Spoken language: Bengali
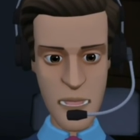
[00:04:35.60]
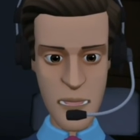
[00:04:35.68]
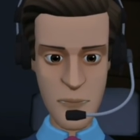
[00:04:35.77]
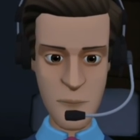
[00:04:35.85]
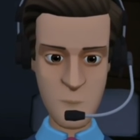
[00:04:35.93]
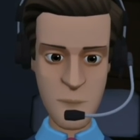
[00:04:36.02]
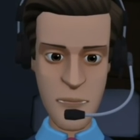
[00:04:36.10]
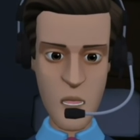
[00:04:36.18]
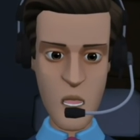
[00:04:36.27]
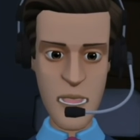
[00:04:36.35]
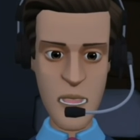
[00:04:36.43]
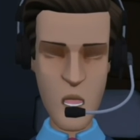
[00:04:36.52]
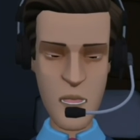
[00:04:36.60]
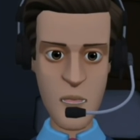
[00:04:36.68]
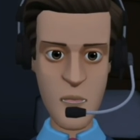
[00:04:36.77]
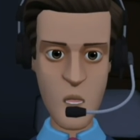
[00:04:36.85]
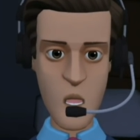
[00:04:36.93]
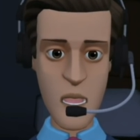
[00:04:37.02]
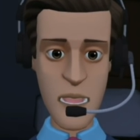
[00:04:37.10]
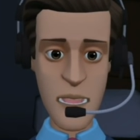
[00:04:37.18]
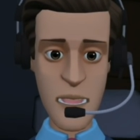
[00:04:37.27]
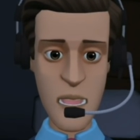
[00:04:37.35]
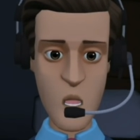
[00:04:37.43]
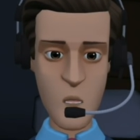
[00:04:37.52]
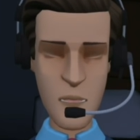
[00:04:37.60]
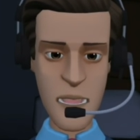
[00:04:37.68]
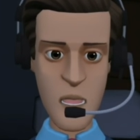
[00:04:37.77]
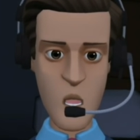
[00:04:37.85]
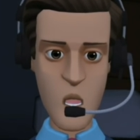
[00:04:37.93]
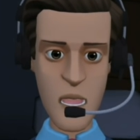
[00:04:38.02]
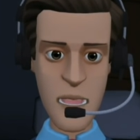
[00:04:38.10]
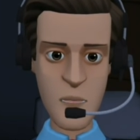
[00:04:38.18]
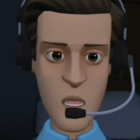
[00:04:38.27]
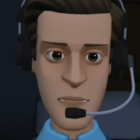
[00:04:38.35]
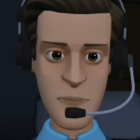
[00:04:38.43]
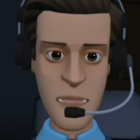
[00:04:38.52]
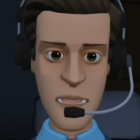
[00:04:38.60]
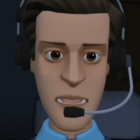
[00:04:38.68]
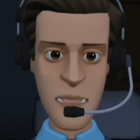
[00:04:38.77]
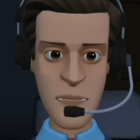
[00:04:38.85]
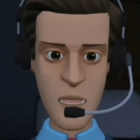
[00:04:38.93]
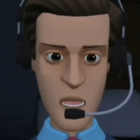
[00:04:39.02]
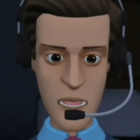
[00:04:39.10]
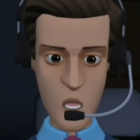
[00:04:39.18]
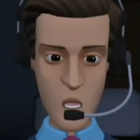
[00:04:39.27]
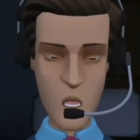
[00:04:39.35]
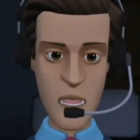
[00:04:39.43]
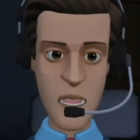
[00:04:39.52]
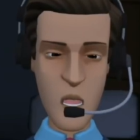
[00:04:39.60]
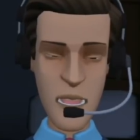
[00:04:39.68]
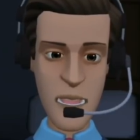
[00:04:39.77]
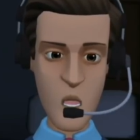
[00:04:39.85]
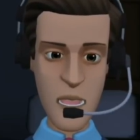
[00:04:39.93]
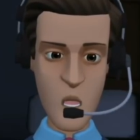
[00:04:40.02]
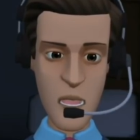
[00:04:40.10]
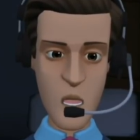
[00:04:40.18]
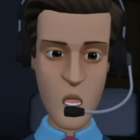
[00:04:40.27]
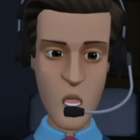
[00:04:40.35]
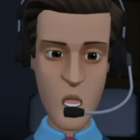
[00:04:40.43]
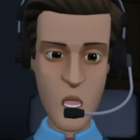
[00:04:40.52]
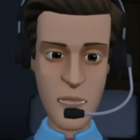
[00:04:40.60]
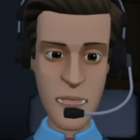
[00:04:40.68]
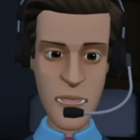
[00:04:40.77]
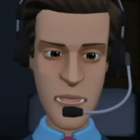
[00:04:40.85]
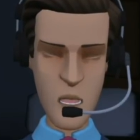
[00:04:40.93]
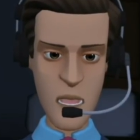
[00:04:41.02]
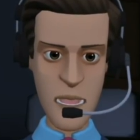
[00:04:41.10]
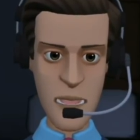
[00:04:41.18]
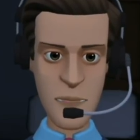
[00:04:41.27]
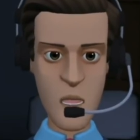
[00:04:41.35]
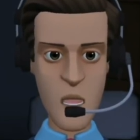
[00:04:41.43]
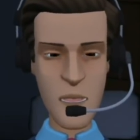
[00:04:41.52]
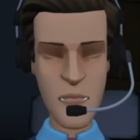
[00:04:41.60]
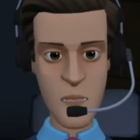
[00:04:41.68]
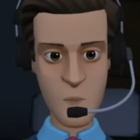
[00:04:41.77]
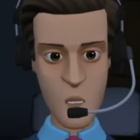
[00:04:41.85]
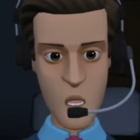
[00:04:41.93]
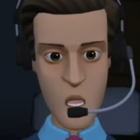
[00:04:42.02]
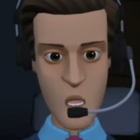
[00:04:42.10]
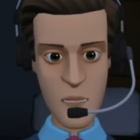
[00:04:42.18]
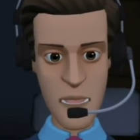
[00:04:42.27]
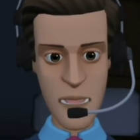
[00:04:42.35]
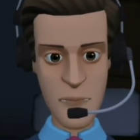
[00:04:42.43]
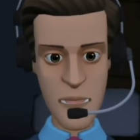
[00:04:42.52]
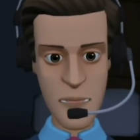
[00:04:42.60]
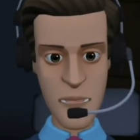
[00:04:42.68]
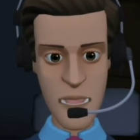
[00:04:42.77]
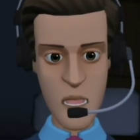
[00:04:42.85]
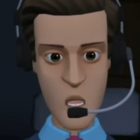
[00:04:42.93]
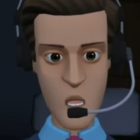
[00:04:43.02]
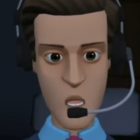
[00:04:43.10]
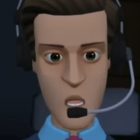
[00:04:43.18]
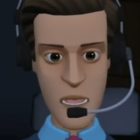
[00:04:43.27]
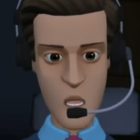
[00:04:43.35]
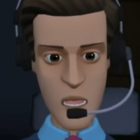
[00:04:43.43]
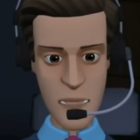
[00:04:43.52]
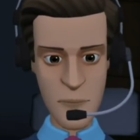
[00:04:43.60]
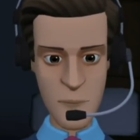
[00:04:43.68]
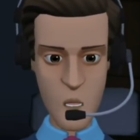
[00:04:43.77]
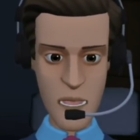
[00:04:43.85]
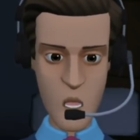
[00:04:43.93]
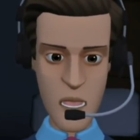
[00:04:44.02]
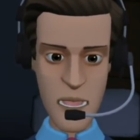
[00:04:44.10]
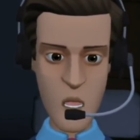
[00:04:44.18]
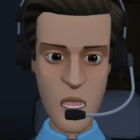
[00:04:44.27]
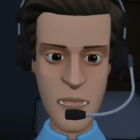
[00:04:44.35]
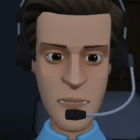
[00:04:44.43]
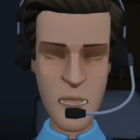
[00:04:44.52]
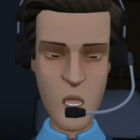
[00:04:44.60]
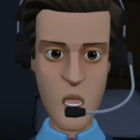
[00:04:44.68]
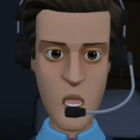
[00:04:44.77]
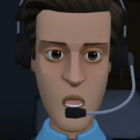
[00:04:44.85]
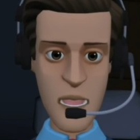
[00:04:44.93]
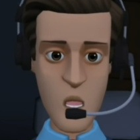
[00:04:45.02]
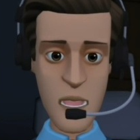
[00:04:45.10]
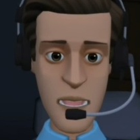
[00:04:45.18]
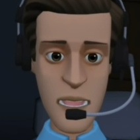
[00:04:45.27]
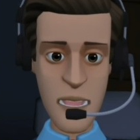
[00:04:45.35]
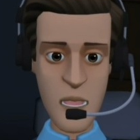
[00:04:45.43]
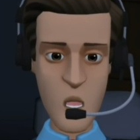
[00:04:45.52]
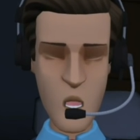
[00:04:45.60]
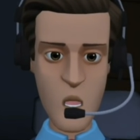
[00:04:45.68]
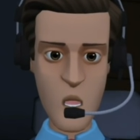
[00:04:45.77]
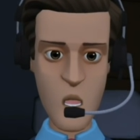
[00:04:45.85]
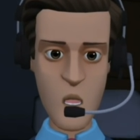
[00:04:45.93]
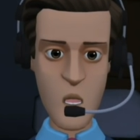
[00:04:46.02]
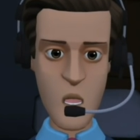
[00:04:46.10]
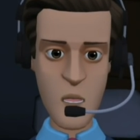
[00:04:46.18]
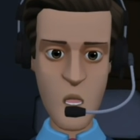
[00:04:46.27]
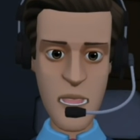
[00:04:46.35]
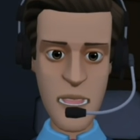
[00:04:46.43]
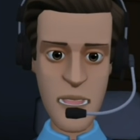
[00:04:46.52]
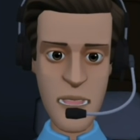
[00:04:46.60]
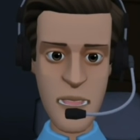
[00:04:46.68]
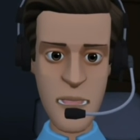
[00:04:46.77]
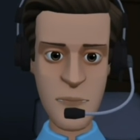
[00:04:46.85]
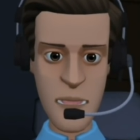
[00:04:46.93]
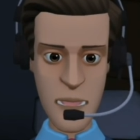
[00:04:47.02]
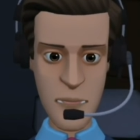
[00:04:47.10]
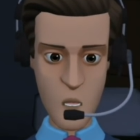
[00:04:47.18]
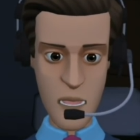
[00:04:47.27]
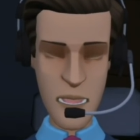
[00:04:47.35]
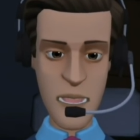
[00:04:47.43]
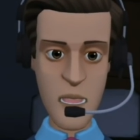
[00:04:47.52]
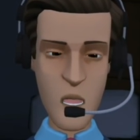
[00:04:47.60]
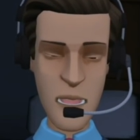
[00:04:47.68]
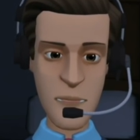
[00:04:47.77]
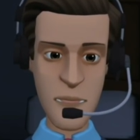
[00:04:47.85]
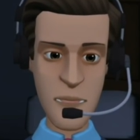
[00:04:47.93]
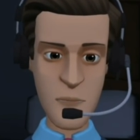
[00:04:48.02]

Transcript: যদি ভালো লেগে থাকে লাইক কমেন্ট শেয়ার করো আর নেক্সট ভিডিও আসবে খুব তাড়াতাড়ি অ্যানাউন্সমেন্ট নিয়ে আর বললাম না কারণ অ্যানাউন্সমেন্ট নিয়ে প্রত্যেক দিন বলা হচ্ছে প্রত্যেক দিন মিলছে না আপনারা অনেকেই জিজ্ঞেস করছেন যে আপনারা মন গড়া ভিডিও বানাচ্ছেন মন গড়া না